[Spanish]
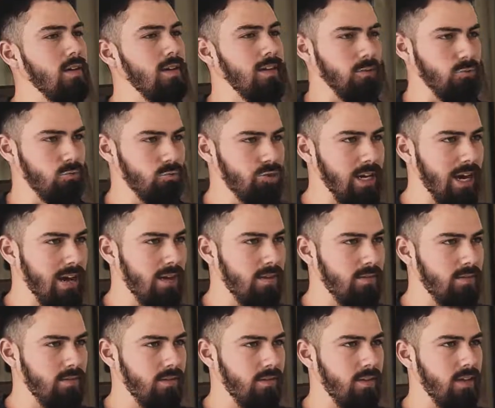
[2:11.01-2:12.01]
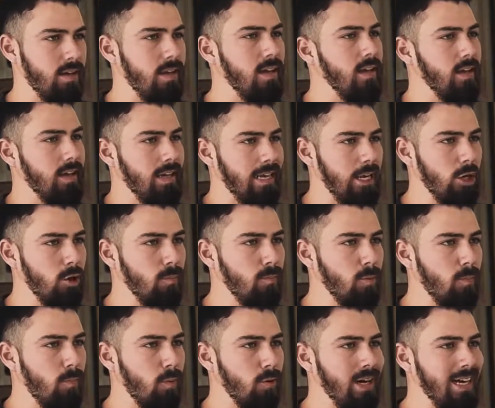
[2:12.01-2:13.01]
Escucha, quiero
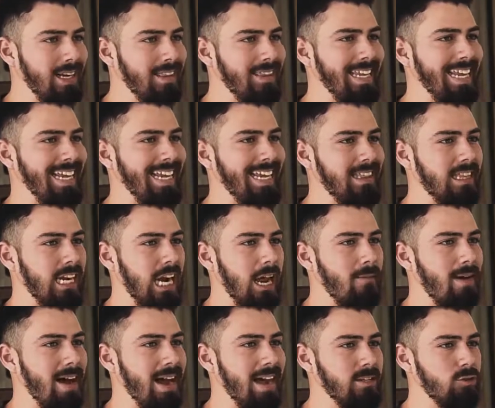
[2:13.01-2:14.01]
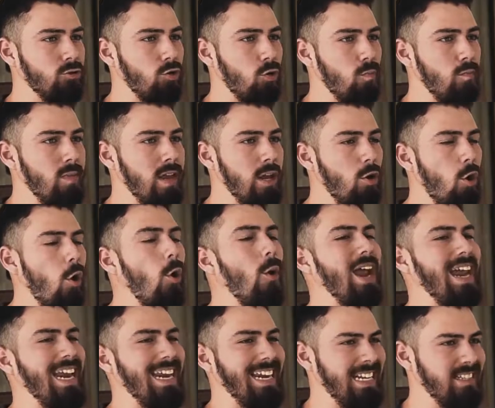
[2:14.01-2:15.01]
proponerte que trabajes conmigo
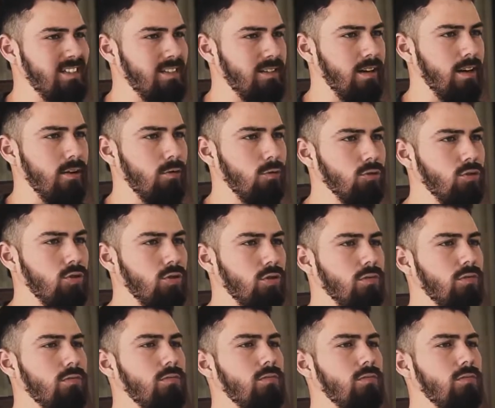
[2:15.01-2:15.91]
en este negocio.